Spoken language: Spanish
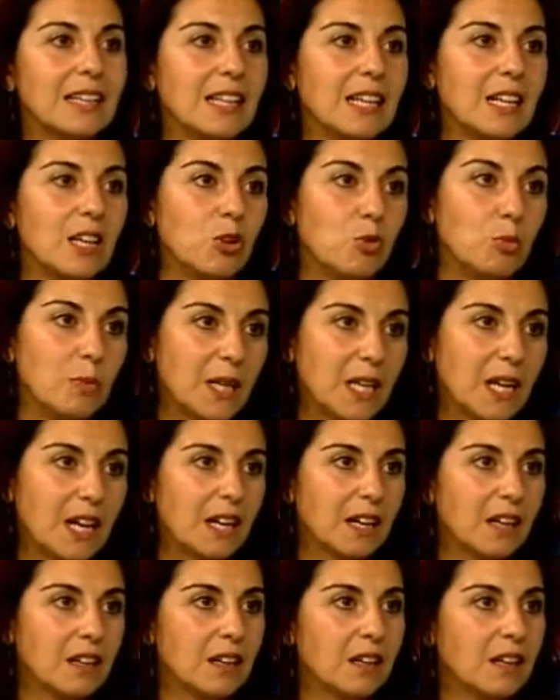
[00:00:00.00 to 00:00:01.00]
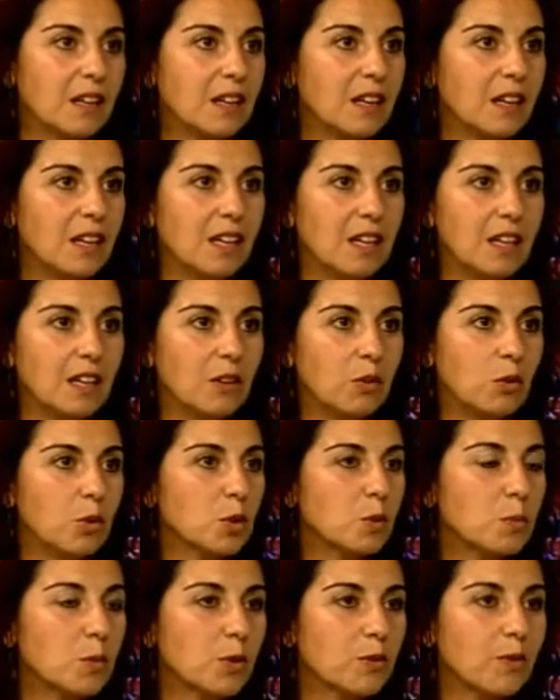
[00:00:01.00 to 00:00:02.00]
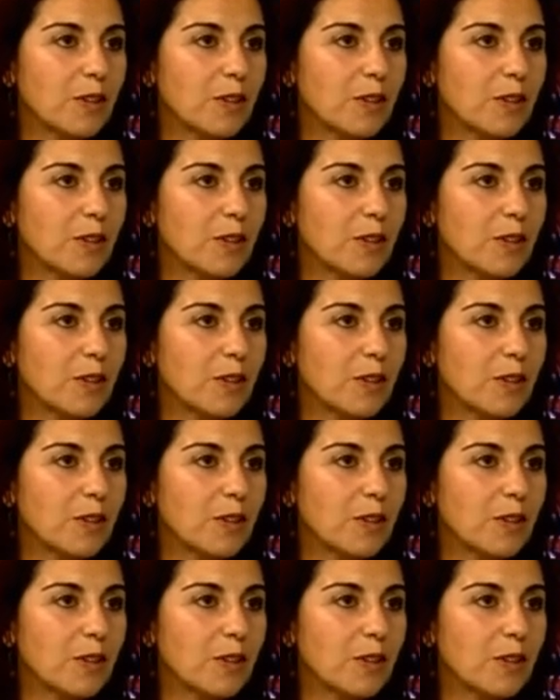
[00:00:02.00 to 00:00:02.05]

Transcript: de iluminar, eh, unos por